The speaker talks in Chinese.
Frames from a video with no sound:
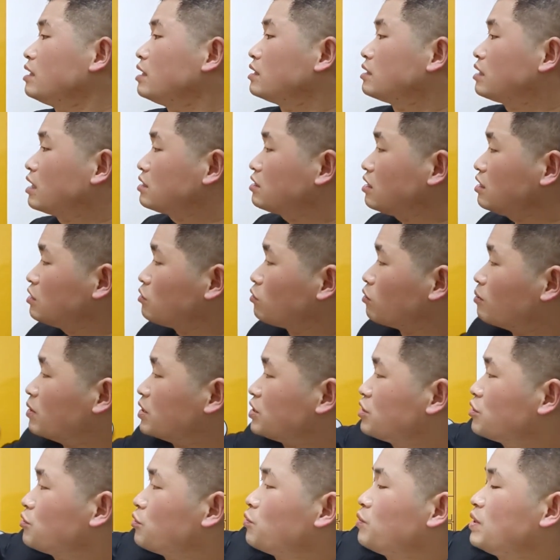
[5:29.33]
那这里我们
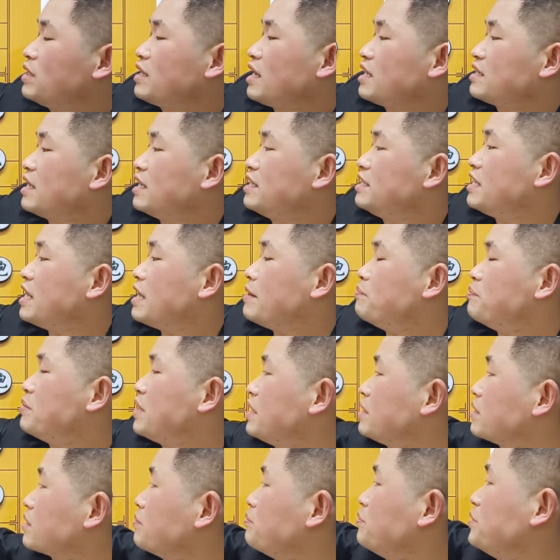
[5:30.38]
就为大家演
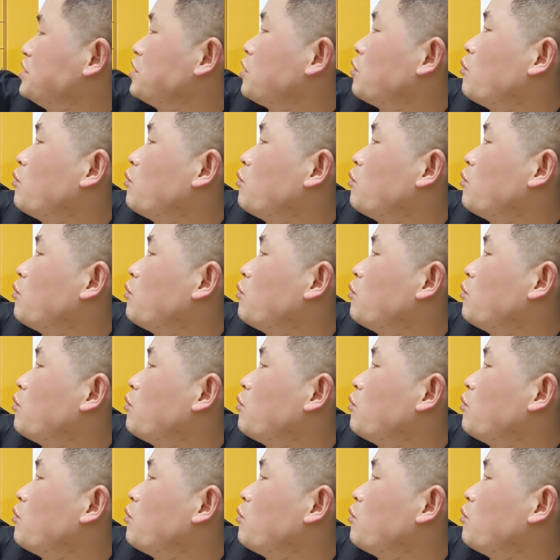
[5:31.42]
变一个比较